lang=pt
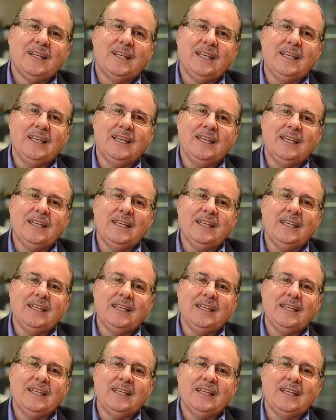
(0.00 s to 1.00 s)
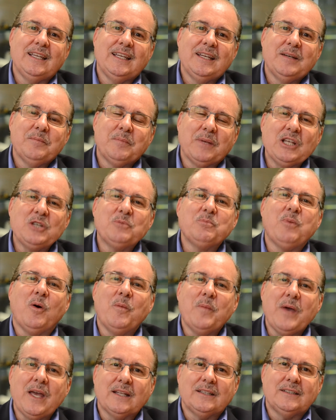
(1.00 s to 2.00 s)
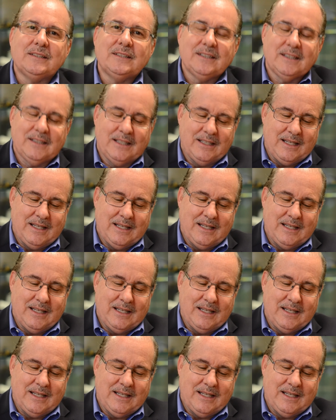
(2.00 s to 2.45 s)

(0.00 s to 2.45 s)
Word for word: e principalmente